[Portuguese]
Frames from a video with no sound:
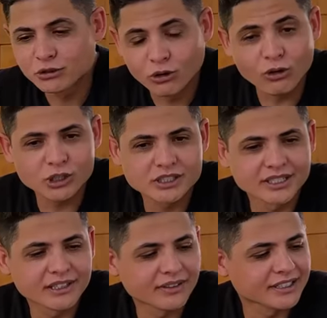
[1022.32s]
Tô gostando,
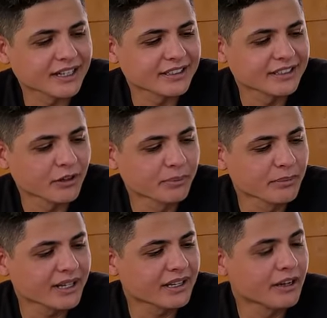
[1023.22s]
na verdade, né? O
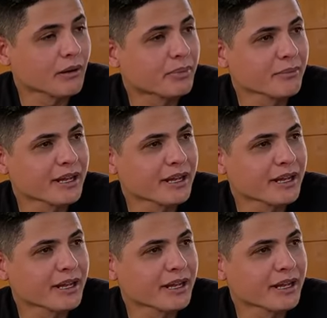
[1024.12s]
primeiro, é uma primeira